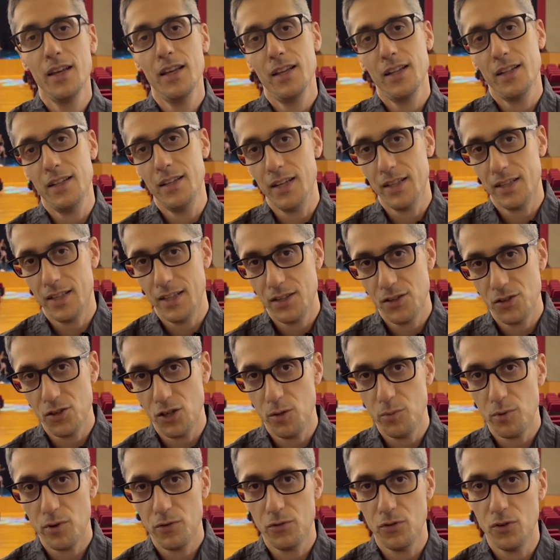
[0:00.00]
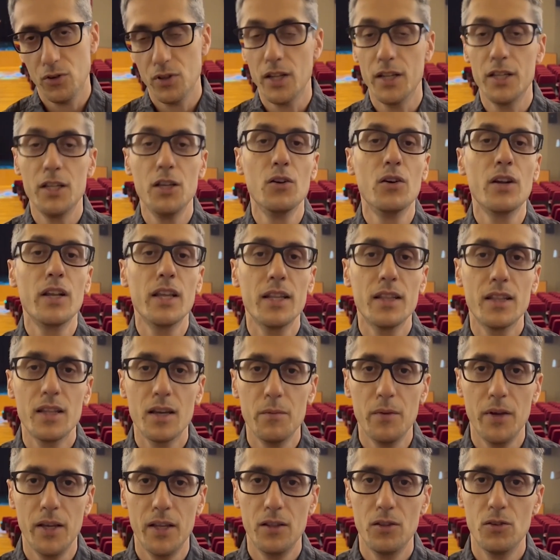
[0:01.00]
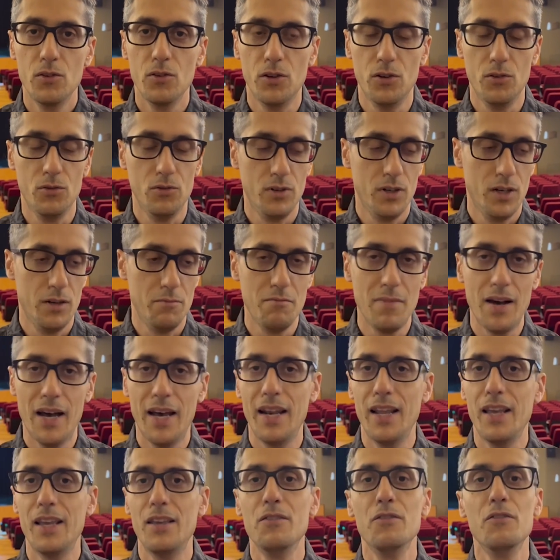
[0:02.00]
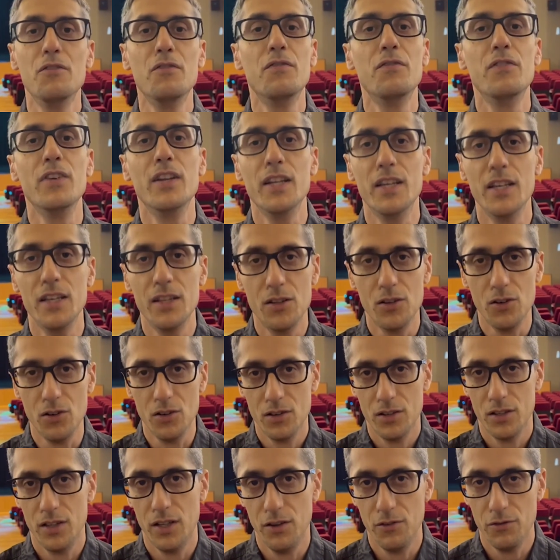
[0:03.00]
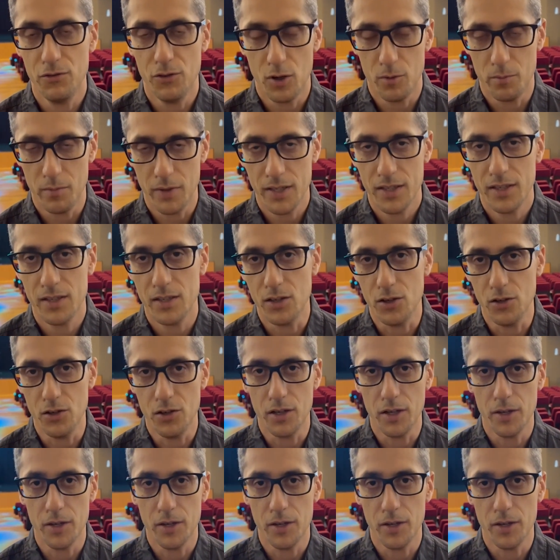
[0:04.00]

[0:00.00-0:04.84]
di attenzione profonda e di orientamento in un mare infinito di informazioni.